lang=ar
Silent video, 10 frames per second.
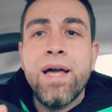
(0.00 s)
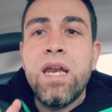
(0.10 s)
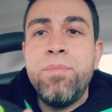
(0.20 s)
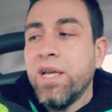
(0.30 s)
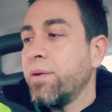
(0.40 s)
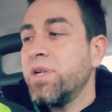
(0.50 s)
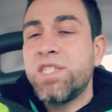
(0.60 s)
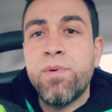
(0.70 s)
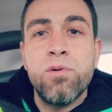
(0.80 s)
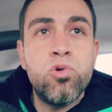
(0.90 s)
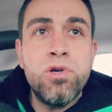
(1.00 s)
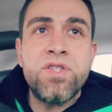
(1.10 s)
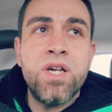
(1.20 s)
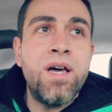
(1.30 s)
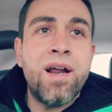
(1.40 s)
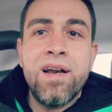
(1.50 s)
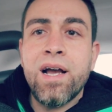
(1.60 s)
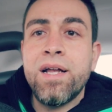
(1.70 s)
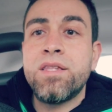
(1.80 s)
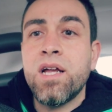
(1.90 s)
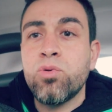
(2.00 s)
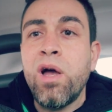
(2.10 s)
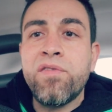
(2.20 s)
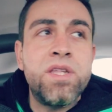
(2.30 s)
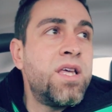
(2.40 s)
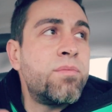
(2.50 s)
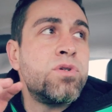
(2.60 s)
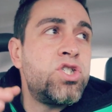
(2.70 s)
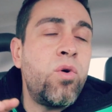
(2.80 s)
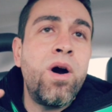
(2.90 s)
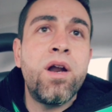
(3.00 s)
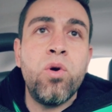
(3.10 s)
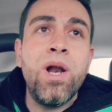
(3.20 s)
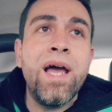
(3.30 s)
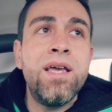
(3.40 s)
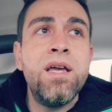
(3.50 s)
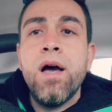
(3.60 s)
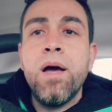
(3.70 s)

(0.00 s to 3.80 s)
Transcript: كان يحكي بالنسبه لموضوع السياره انك انت رح توقف كثير بالشوارع والهي